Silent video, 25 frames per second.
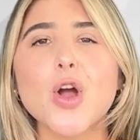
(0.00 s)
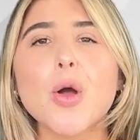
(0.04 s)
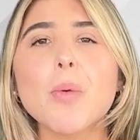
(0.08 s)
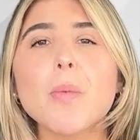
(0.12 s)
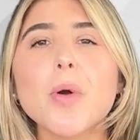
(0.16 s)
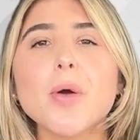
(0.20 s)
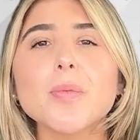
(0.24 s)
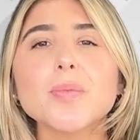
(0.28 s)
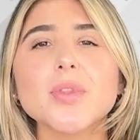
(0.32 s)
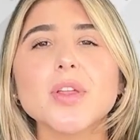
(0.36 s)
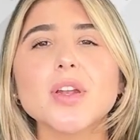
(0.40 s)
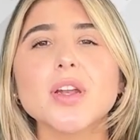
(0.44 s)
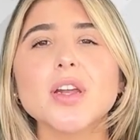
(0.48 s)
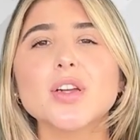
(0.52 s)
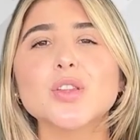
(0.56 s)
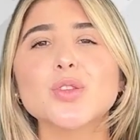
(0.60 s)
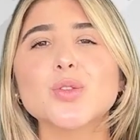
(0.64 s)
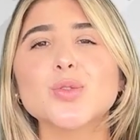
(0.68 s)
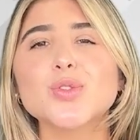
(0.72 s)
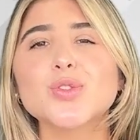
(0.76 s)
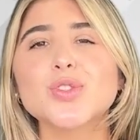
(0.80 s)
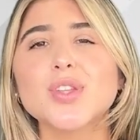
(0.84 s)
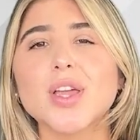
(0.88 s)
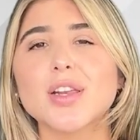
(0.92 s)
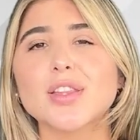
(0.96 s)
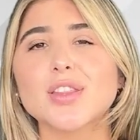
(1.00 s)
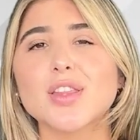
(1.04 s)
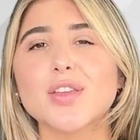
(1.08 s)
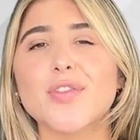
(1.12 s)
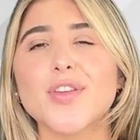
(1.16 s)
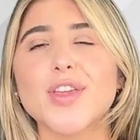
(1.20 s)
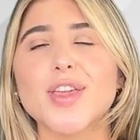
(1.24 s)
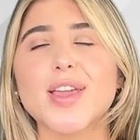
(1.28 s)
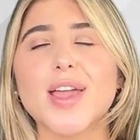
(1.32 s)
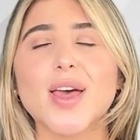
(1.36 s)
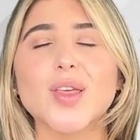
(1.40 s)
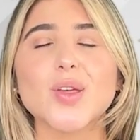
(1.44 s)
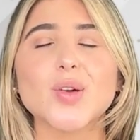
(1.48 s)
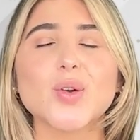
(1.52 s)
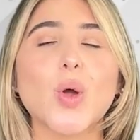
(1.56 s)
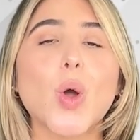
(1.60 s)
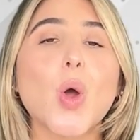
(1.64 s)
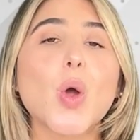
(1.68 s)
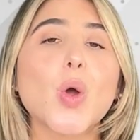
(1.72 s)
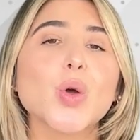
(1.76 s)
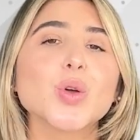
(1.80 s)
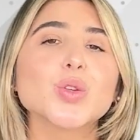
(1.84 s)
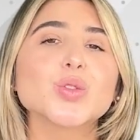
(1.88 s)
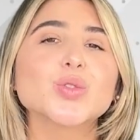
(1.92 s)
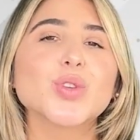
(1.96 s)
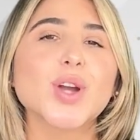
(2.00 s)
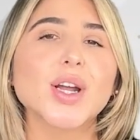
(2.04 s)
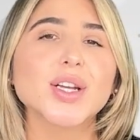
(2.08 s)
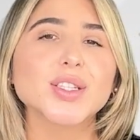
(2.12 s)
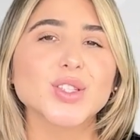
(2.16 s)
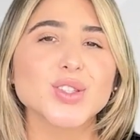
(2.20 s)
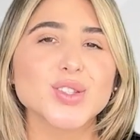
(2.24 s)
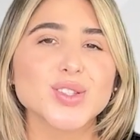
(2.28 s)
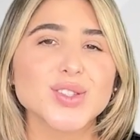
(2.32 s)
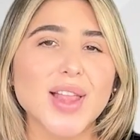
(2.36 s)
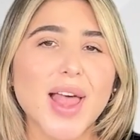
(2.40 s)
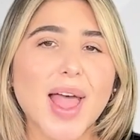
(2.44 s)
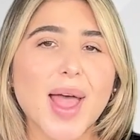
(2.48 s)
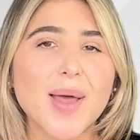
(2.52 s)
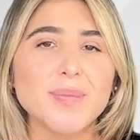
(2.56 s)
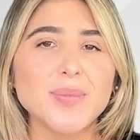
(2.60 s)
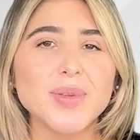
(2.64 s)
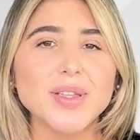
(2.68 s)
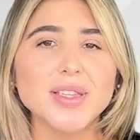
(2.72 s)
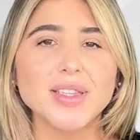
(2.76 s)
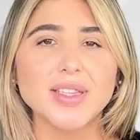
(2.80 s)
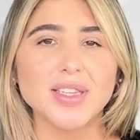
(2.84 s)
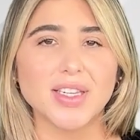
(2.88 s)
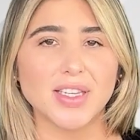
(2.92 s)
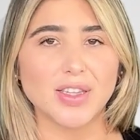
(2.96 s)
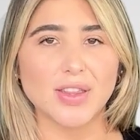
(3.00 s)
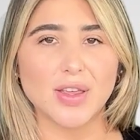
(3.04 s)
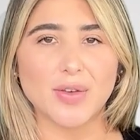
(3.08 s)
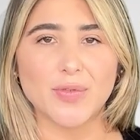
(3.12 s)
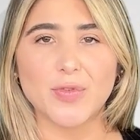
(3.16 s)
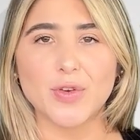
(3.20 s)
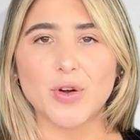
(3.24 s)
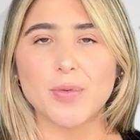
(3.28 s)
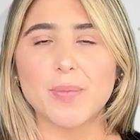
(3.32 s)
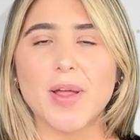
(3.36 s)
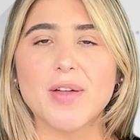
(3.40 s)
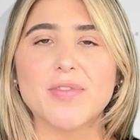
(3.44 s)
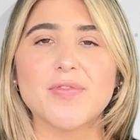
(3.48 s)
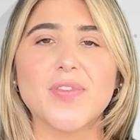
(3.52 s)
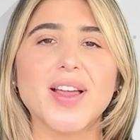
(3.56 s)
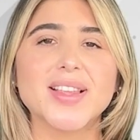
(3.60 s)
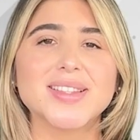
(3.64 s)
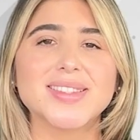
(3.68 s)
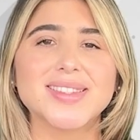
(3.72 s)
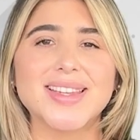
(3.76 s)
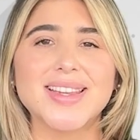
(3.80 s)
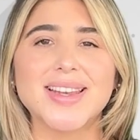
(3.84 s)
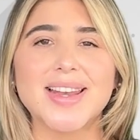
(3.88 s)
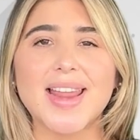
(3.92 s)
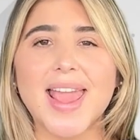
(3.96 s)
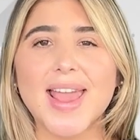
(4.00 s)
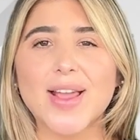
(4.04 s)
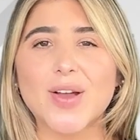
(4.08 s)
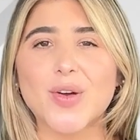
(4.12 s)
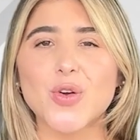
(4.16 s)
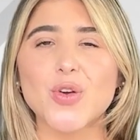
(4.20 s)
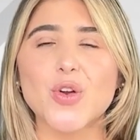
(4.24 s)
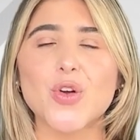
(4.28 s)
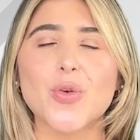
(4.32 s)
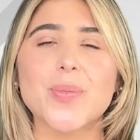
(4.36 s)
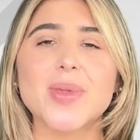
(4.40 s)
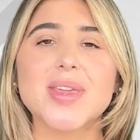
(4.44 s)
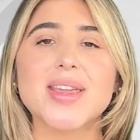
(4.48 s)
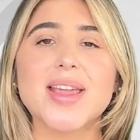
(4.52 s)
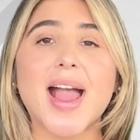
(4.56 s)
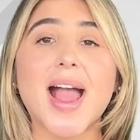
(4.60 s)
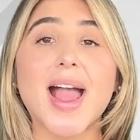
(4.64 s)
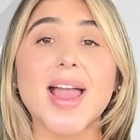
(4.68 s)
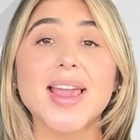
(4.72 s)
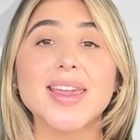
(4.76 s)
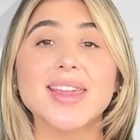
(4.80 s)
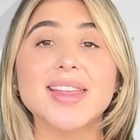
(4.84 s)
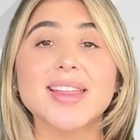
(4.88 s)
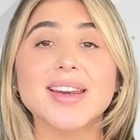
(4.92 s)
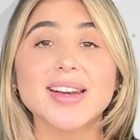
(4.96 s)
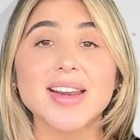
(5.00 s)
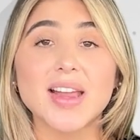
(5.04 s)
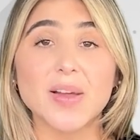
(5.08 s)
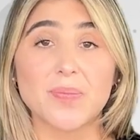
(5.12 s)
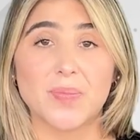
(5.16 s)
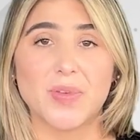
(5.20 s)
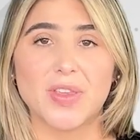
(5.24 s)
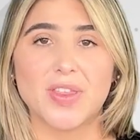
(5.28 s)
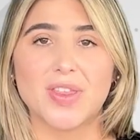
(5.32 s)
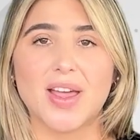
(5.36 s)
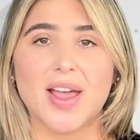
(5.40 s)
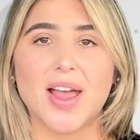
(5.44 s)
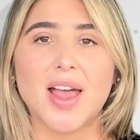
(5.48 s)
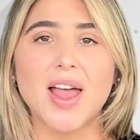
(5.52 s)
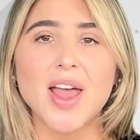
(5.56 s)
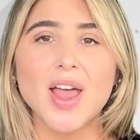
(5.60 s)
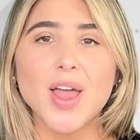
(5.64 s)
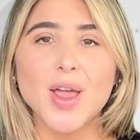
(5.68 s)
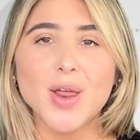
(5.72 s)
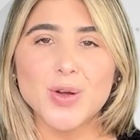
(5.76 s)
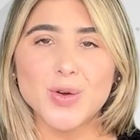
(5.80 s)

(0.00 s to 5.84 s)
cómo obtener tu certificado con Contractors Liability de forma fácil, económica y rápida.